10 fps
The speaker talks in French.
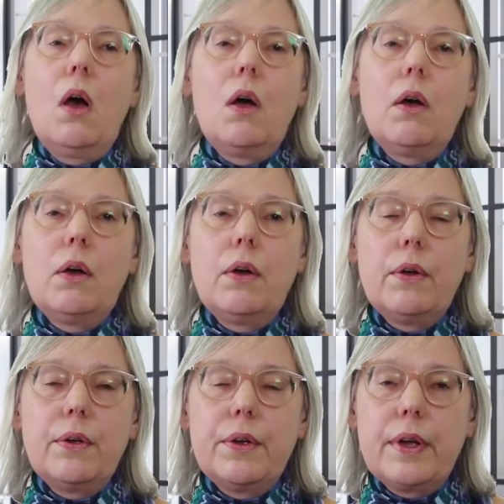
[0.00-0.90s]

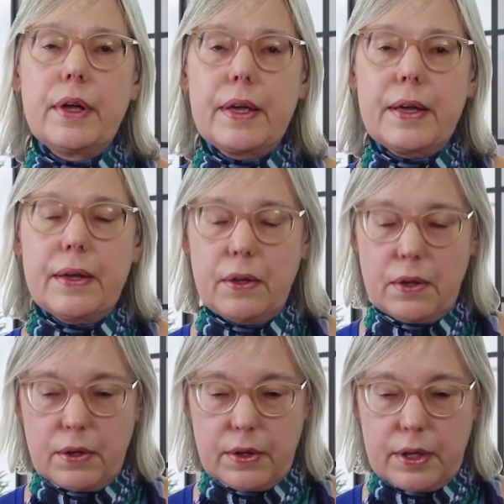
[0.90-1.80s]
Euh, et
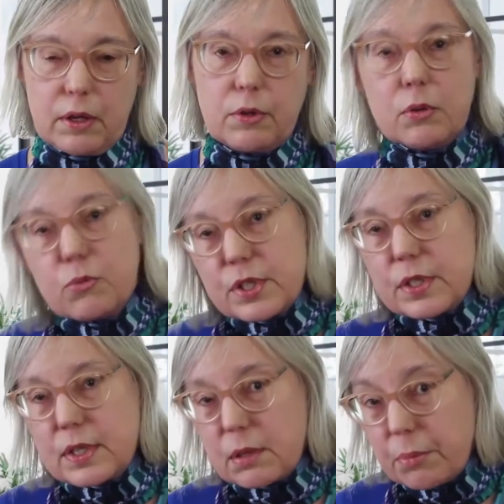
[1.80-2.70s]
euh, il donne aussi
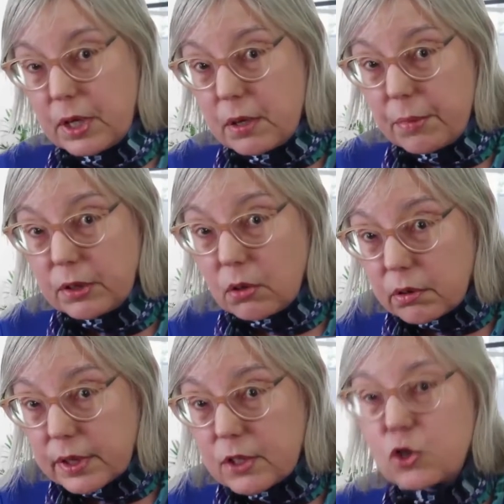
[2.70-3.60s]
des éléments
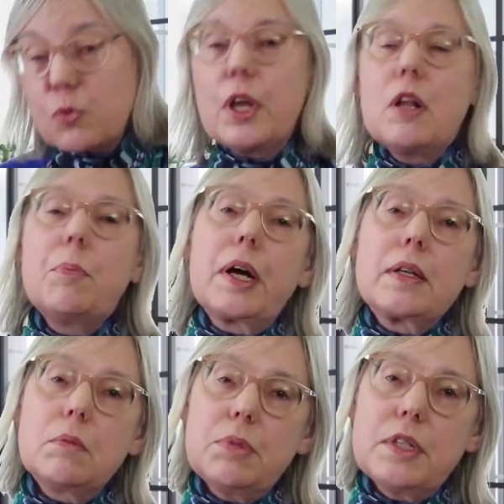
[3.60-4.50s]
contextuels. Par
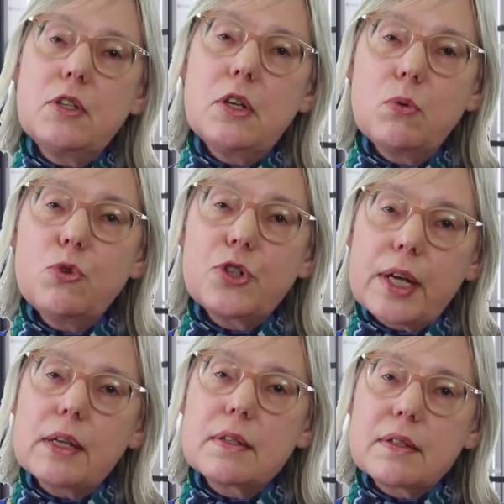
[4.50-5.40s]
exemple, il dit qu'il y a eu
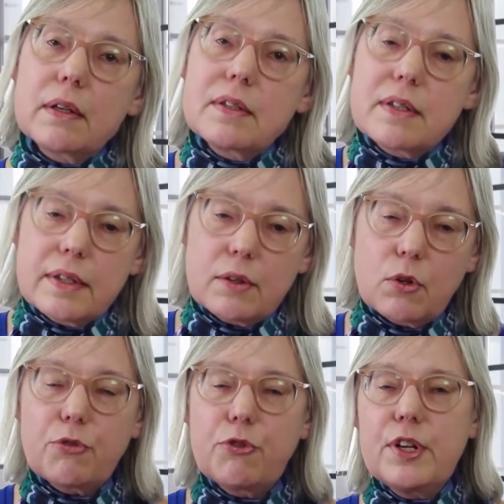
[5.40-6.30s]
jusqu'à
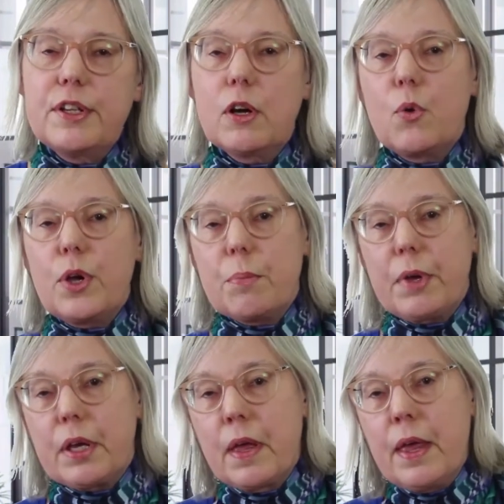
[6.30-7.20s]
117 orphelinats au
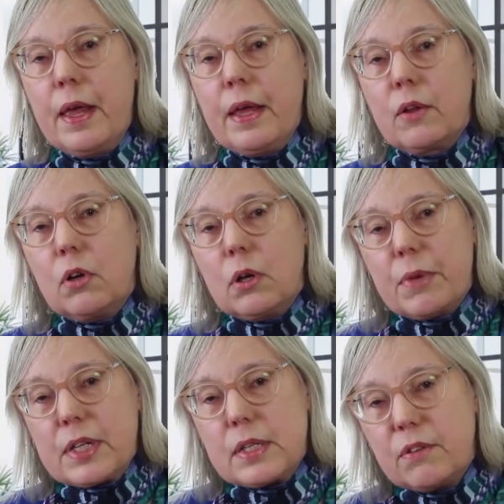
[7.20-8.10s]
Québec. Donc,
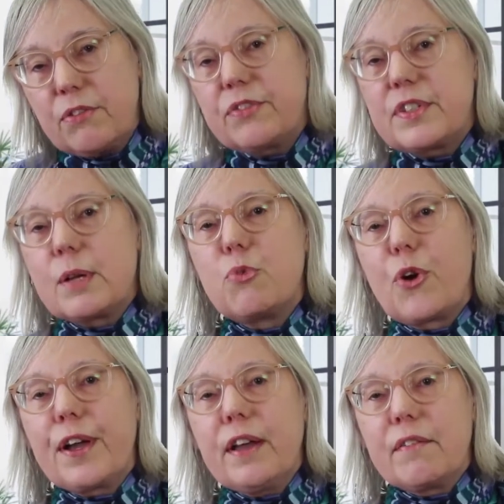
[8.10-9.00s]
Marcel
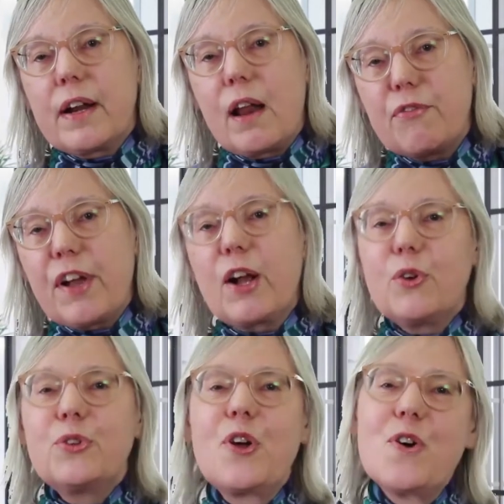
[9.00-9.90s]
Sabourin, avec la faconde